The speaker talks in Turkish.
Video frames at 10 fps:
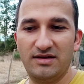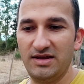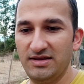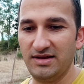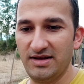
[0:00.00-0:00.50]

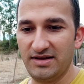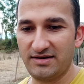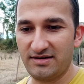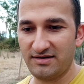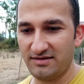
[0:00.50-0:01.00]

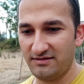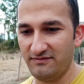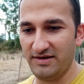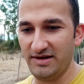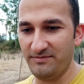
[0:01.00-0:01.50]
hindiler
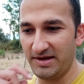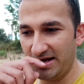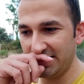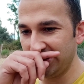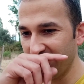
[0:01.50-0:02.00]
ve
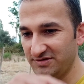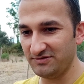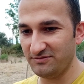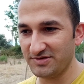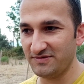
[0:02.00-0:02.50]
birkaç
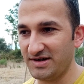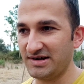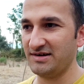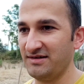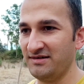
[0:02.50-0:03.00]
civcivimiz
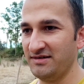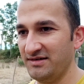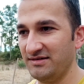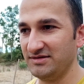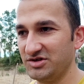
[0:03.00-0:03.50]
var
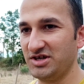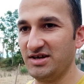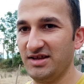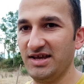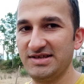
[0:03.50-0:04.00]

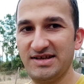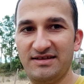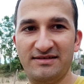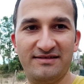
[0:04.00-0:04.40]
dışarıda gezen.